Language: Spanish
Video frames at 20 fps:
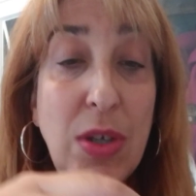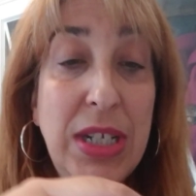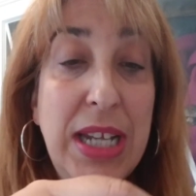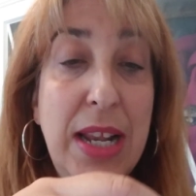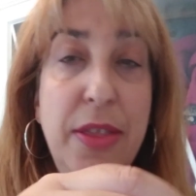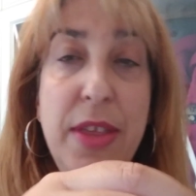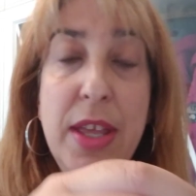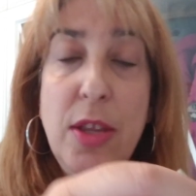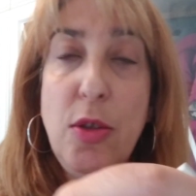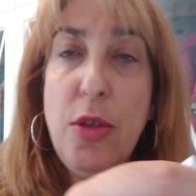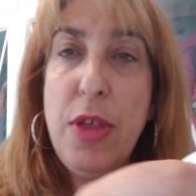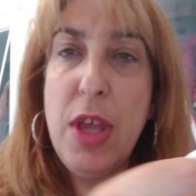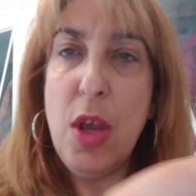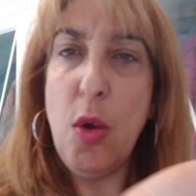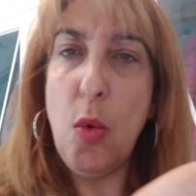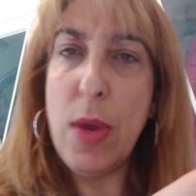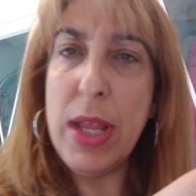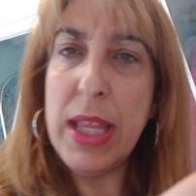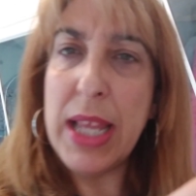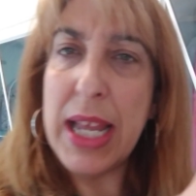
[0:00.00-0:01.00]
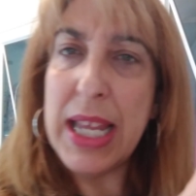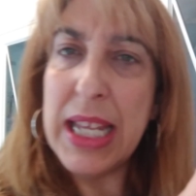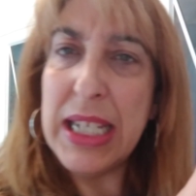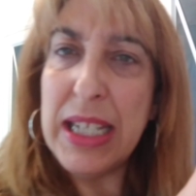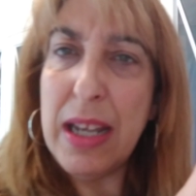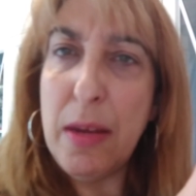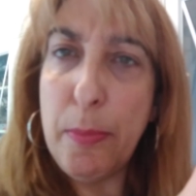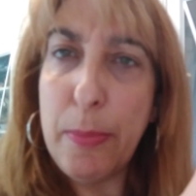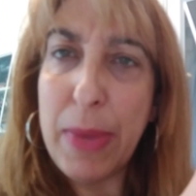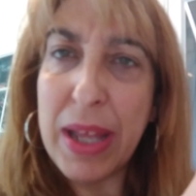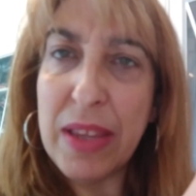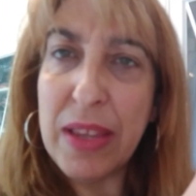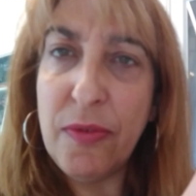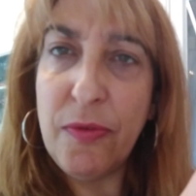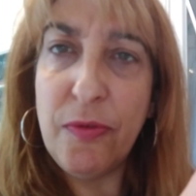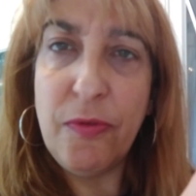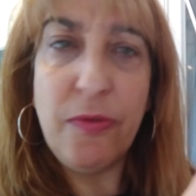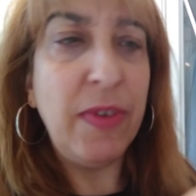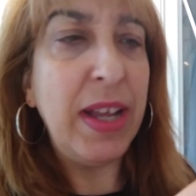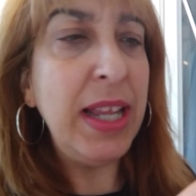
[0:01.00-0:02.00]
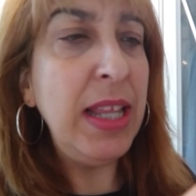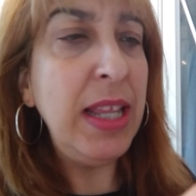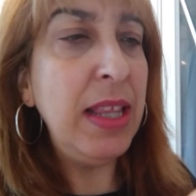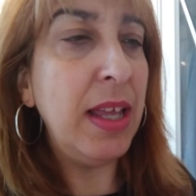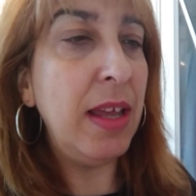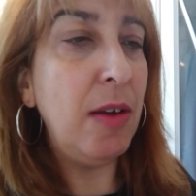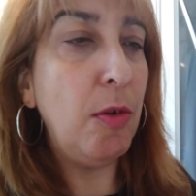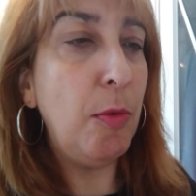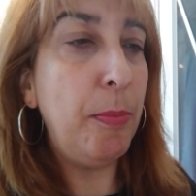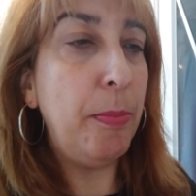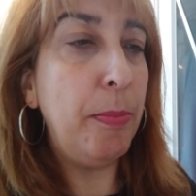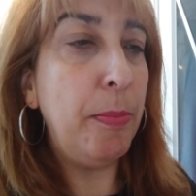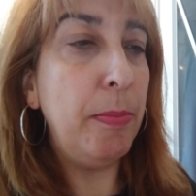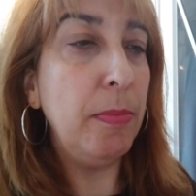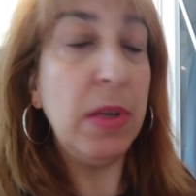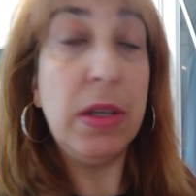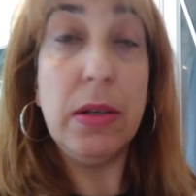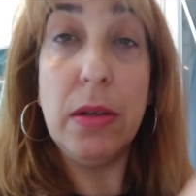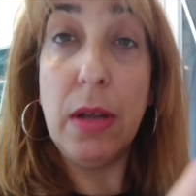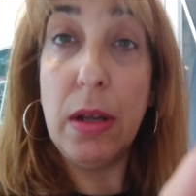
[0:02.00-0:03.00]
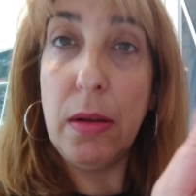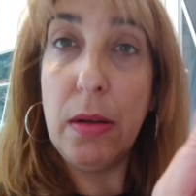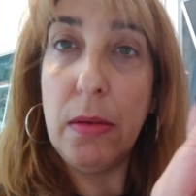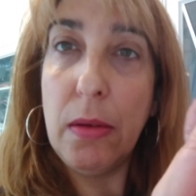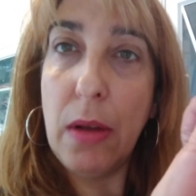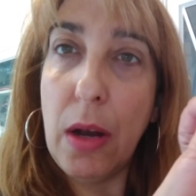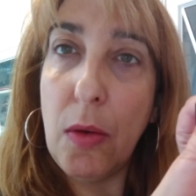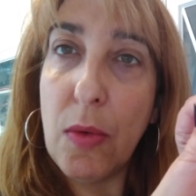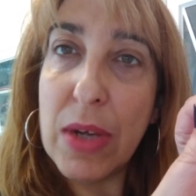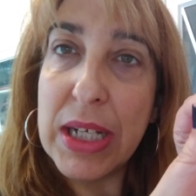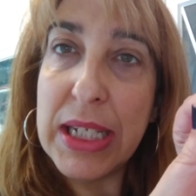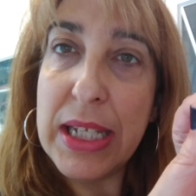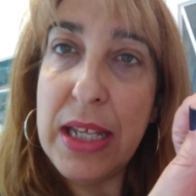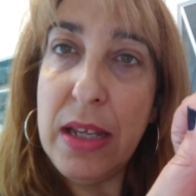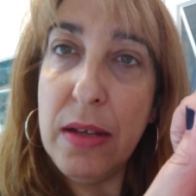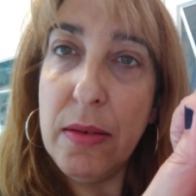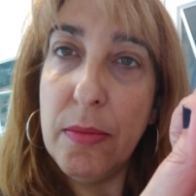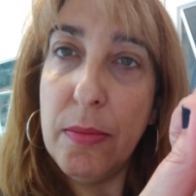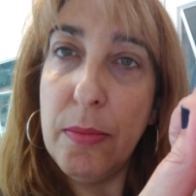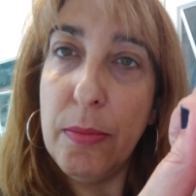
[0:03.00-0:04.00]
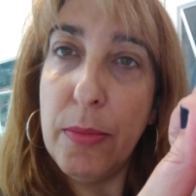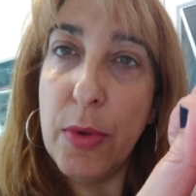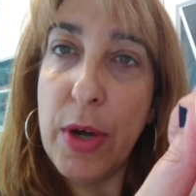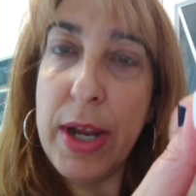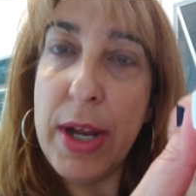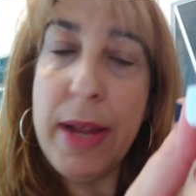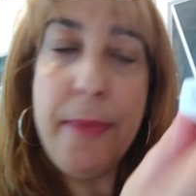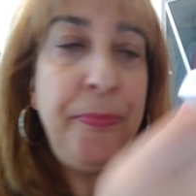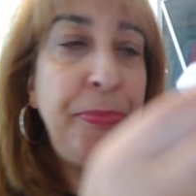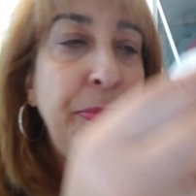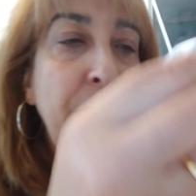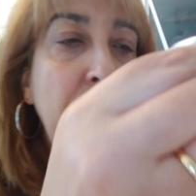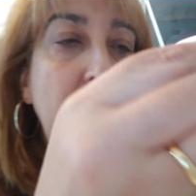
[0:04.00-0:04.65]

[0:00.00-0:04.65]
es el 150 y es el Pathfinder o algo así, pone.